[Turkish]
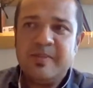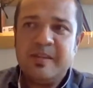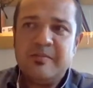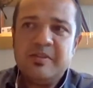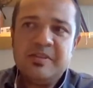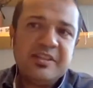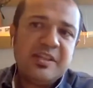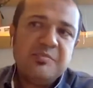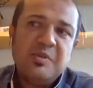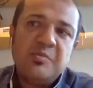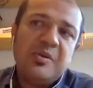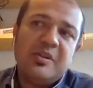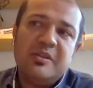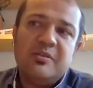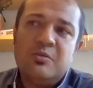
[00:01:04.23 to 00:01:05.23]
Ve dediğim
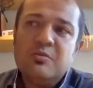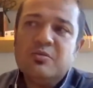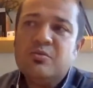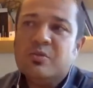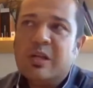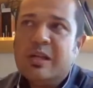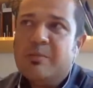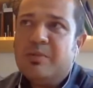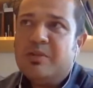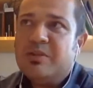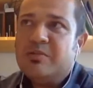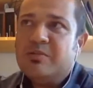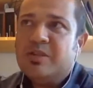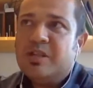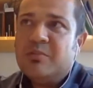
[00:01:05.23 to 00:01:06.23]
gibi hani ODTÜ
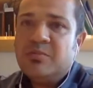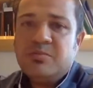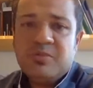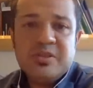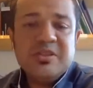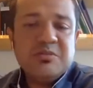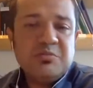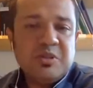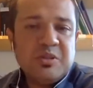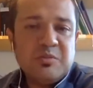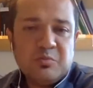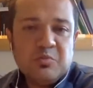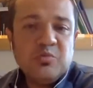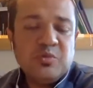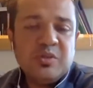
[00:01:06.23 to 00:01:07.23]
elbette güzel bir üniversite ama
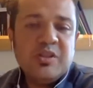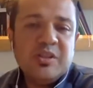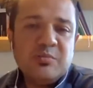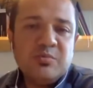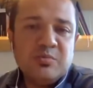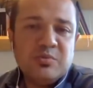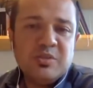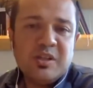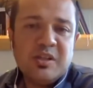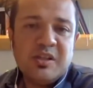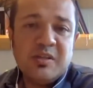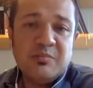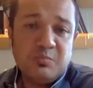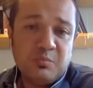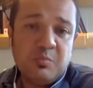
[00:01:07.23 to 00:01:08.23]
hani Türkiye'de bunu
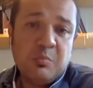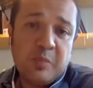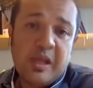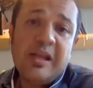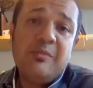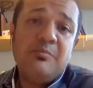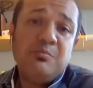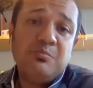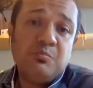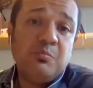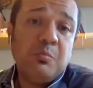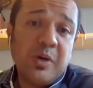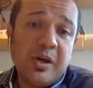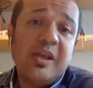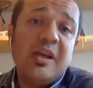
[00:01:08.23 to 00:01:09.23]
sağlayan el,
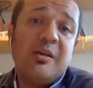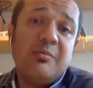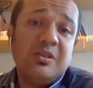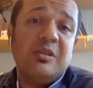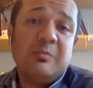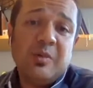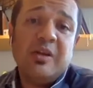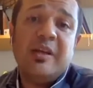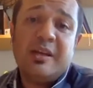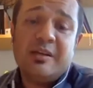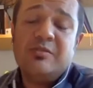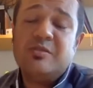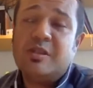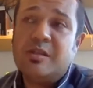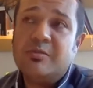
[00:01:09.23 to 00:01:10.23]
bayağı bir bayağı
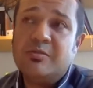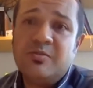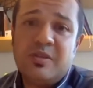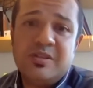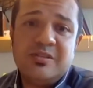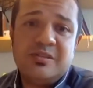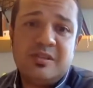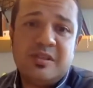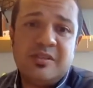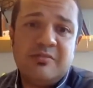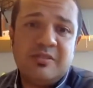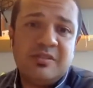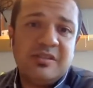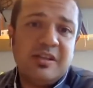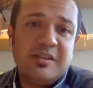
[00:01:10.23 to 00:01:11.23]
güzel üniversiteler
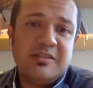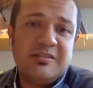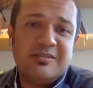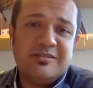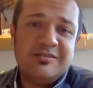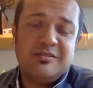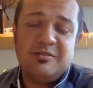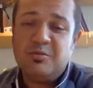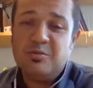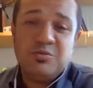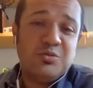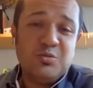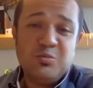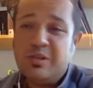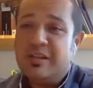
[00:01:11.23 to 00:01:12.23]
var. Yani e,
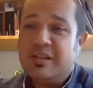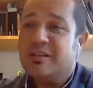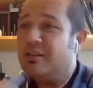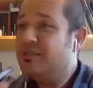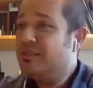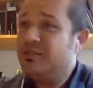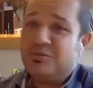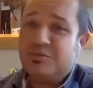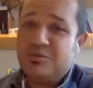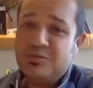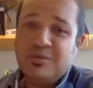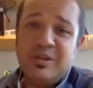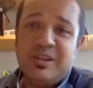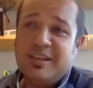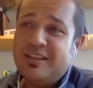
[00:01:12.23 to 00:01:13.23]
ODTÜ, Bilkan,
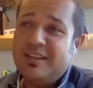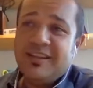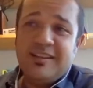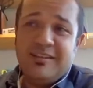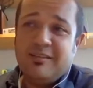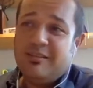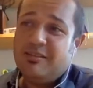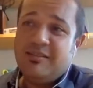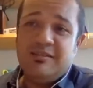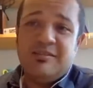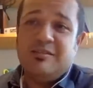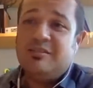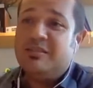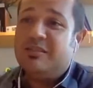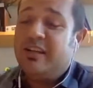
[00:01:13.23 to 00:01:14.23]
İTÜ, ee,
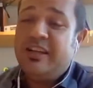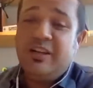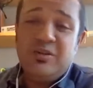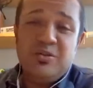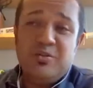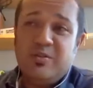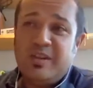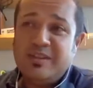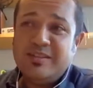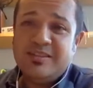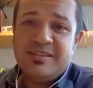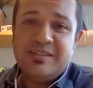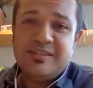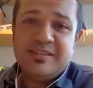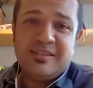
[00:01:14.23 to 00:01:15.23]
Ege
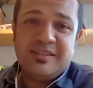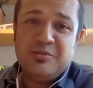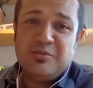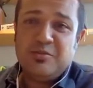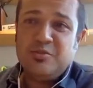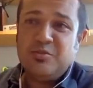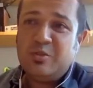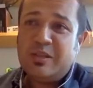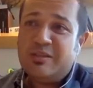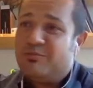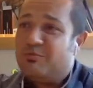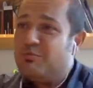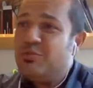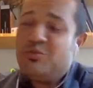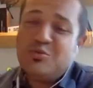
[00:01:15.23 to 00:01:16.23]
Üniversitesi olsun
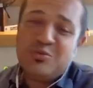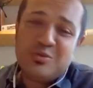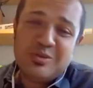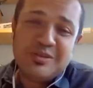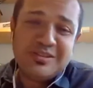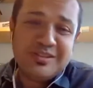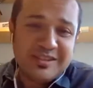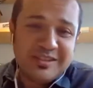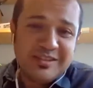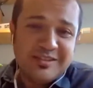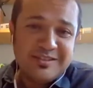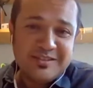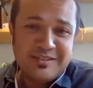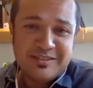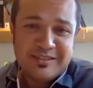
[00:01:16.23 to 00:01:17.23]
hani bir sürü şimdi
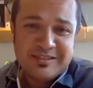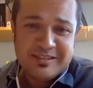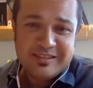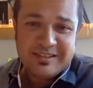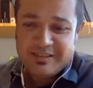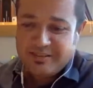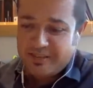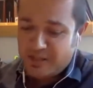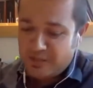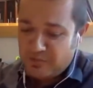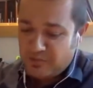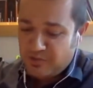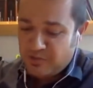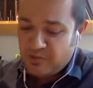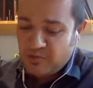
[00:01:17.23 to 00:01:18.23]
adını e,
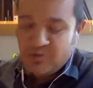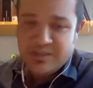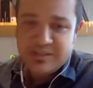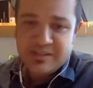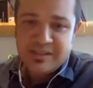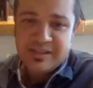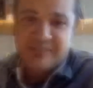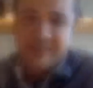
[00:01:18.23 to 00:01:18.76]
saymadığım üniversiteler